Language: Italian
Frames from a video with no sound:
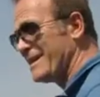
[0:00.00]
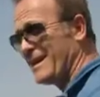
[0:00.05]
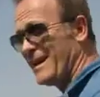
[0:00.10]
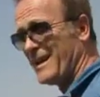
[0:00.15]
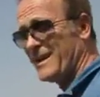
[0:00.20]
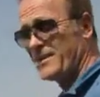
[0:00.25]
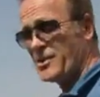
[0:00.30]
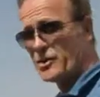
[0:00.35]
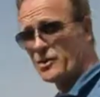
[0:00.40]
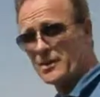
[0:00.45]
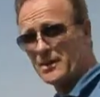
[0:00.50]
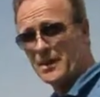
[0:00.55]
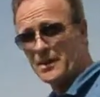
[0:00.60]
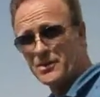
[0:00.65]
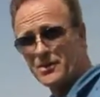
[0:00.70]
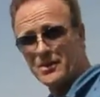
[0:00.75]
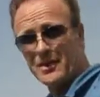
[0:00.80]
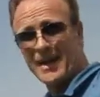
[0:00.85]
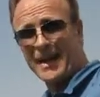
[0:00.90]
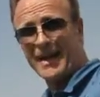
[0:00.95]
delle
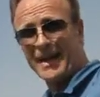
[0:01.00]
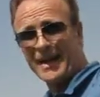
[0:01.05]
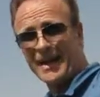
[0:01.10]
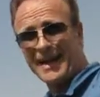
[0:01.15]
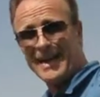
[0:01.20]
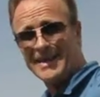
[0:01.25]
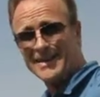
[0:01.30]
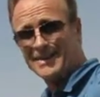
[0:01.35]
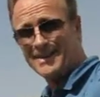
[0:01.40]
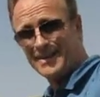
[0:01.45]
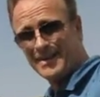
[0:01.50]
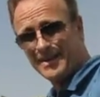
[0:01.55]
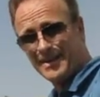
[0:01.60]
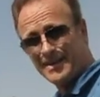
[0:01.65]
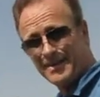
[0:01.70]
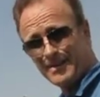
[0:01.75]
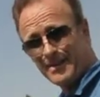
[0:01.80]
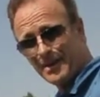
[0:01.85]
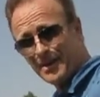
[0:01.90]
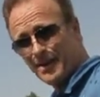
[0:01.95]
esercitazioni ai ragazzi,
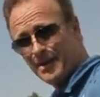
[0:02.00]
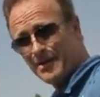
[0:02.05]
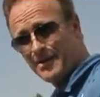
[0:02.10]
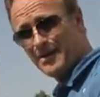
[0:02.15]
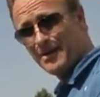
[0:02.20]
no?